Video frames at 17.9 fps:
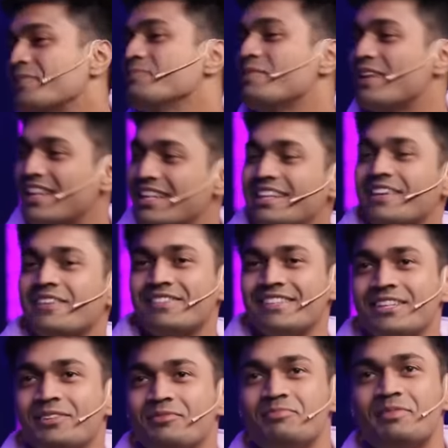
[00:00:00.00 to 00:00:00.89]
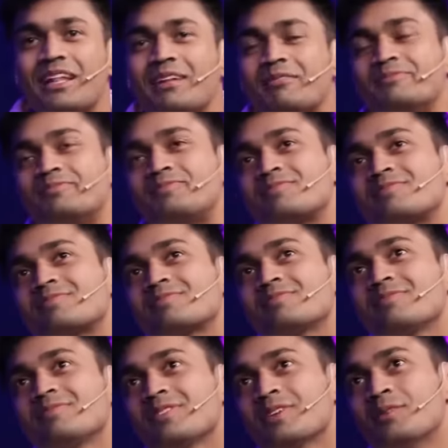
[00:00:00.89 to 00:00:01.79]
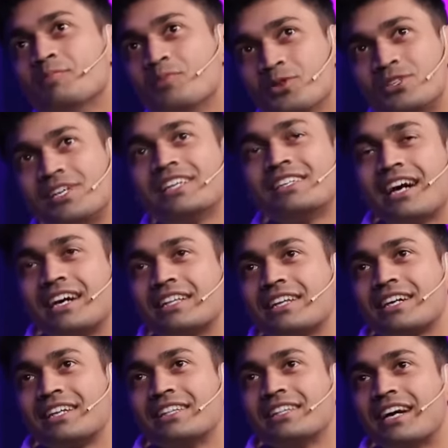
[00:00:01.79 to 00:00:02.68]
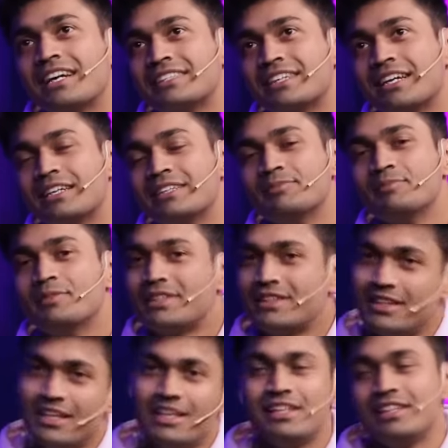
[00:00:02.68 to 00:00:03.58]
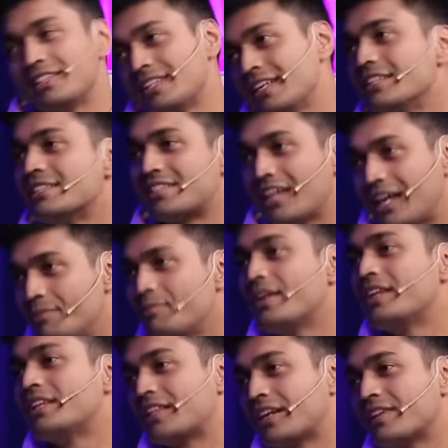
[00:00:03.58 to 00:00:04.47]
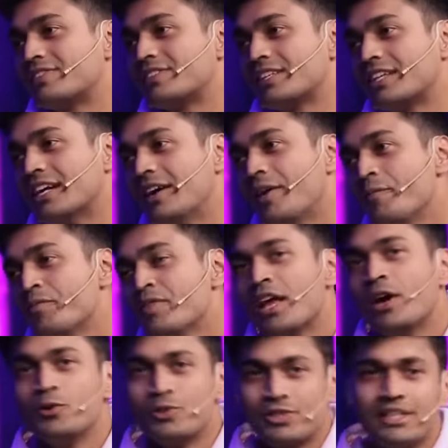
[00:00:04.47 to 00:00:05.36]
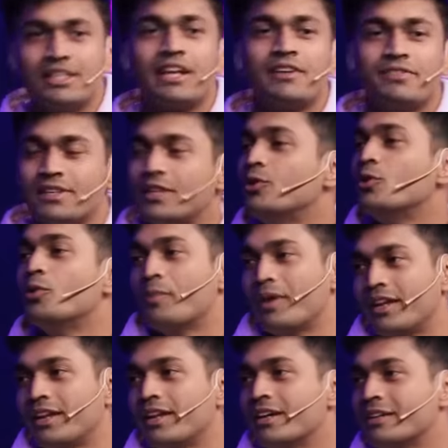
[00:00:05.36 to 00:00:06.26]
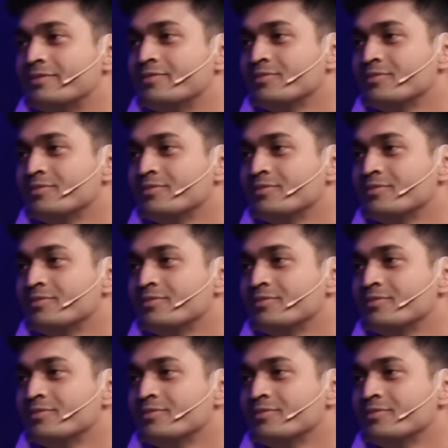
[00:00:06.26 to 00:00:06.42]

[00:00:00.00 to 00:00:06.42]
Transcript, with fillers: सर मेरी तरफ से मतलब मुझे जहां तक अंदाजा है मैं तीन तीन साल मेरी तरफ से था अच्छा। उसकी तरफ से नौ महीना